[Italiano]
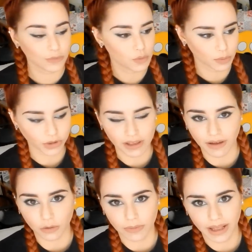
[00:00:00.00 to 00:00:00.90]
come
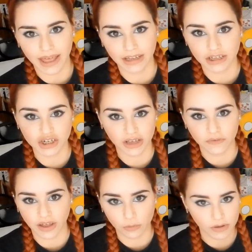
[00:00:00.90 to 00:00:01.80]
poteva non mancare, dici che
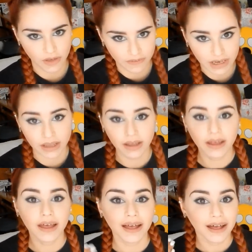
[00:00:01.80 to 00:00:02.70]
fai, non mi fai venire,
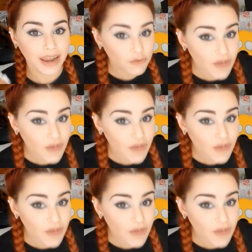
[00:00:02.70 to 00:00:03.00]
la